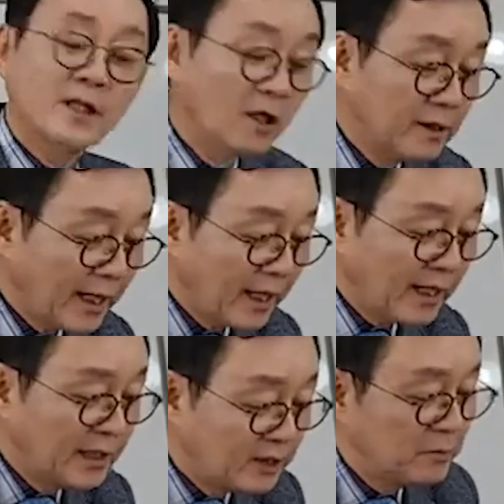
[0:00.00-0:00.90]

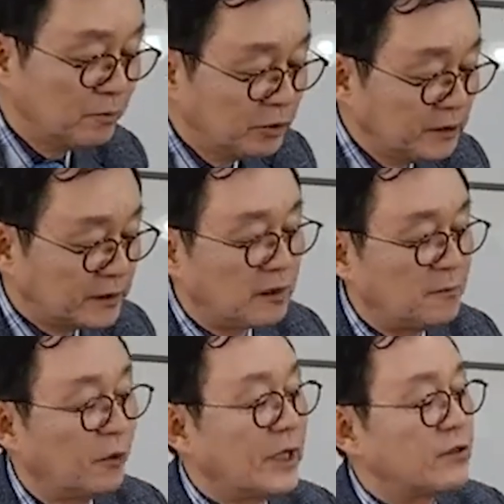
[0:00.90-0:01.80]
그런데 이런
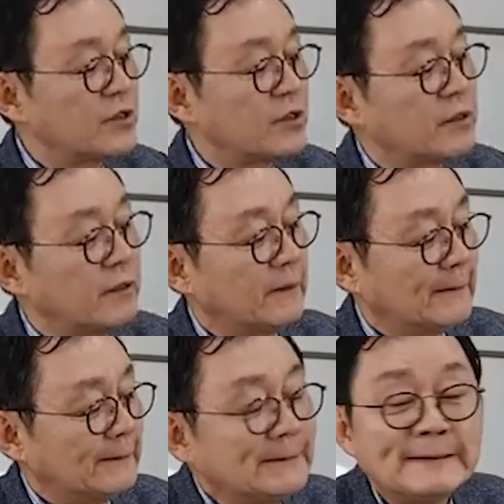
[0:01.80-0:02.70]
문자를 보내주시는 거예요.
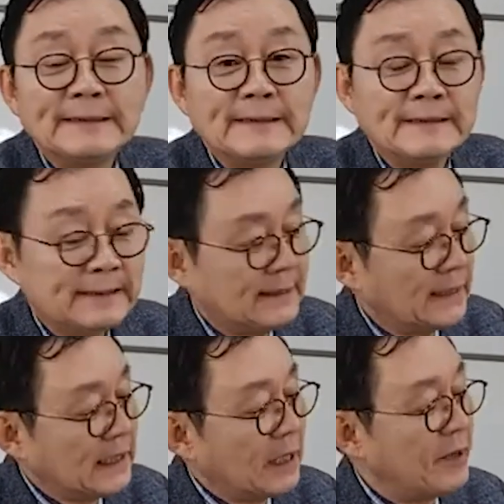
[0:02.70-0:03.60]

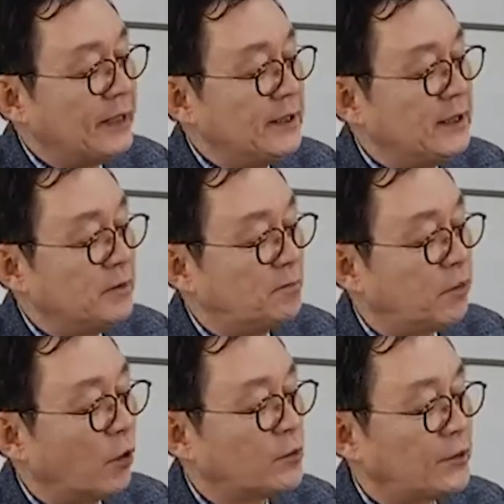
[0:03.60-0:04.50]

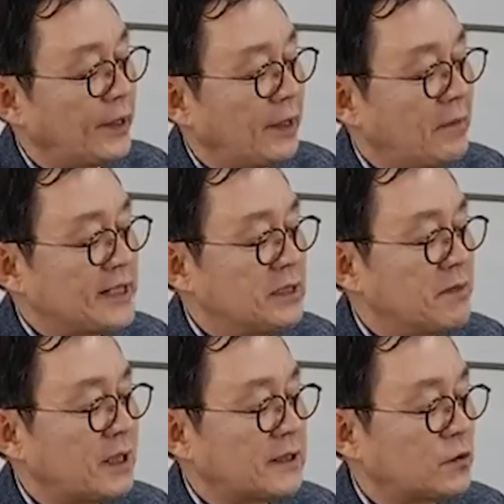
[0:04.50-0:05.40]
남아있는 보수의
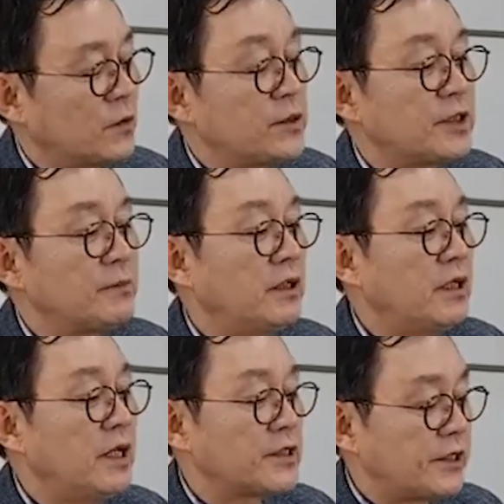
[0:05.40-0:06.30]
마지막
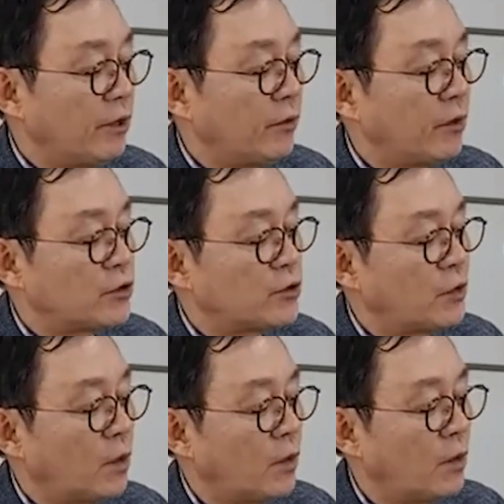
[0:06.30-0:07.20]
자존심을
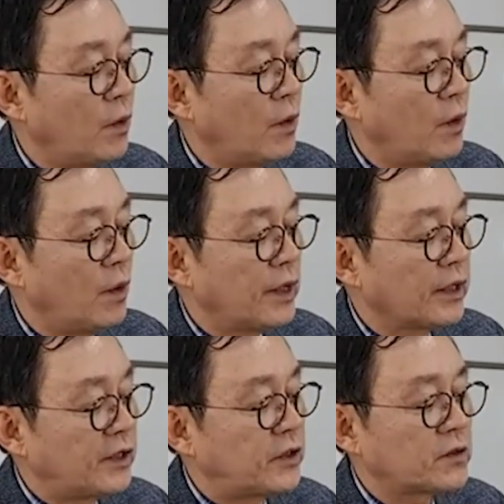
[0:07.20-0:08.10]
세워주고
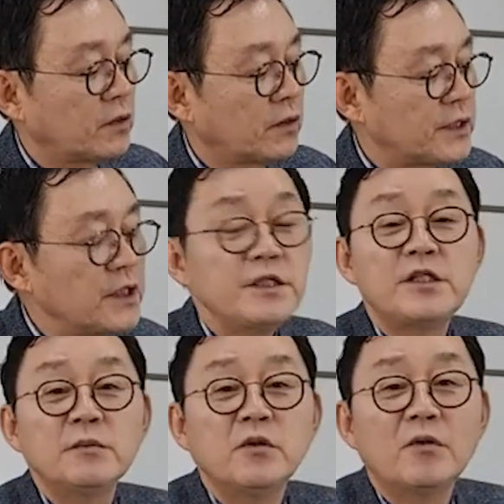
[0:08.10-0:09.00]
계셔서
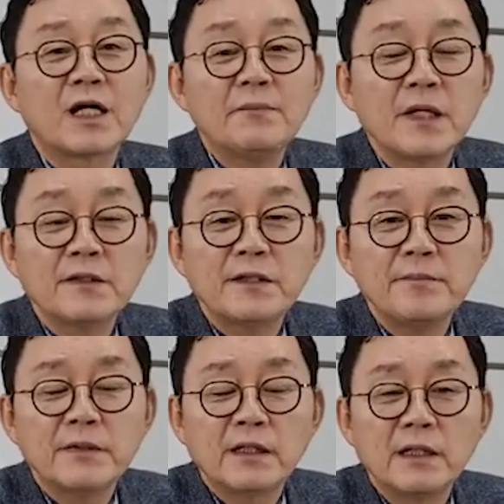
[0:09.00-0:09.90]
진심으로
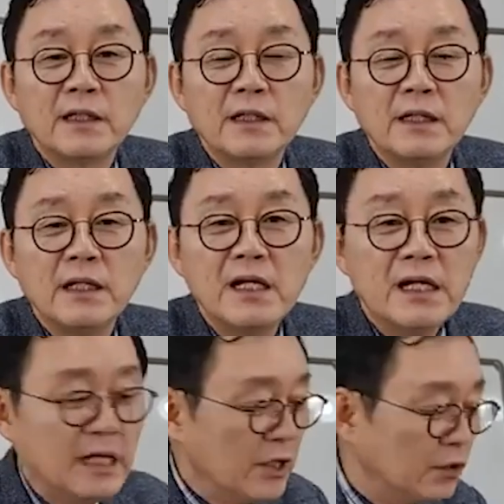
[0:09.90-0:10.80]
감사드립니다.
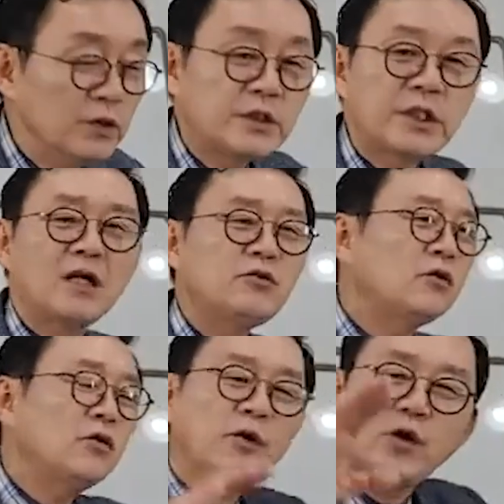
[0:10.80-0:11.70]

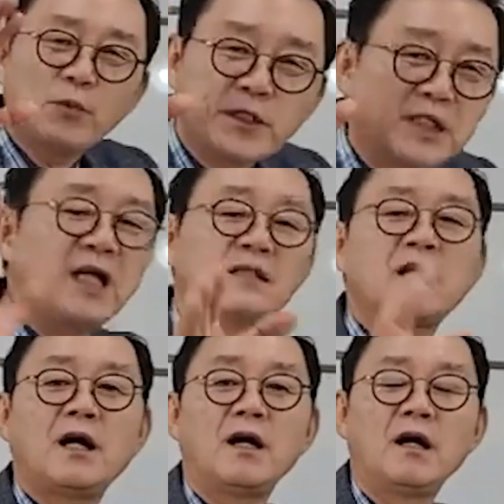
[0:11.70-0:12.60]
윤창조는 외롭지
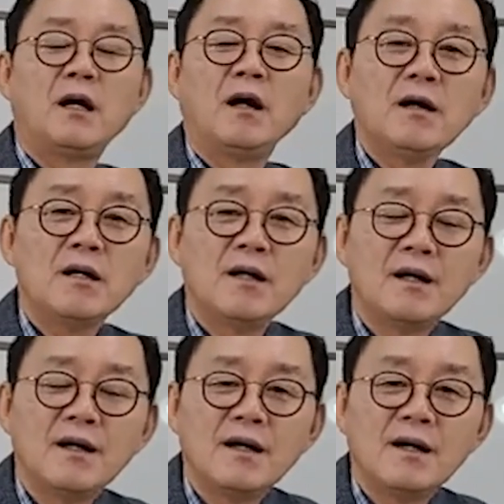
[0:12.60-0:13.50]
않다. 어?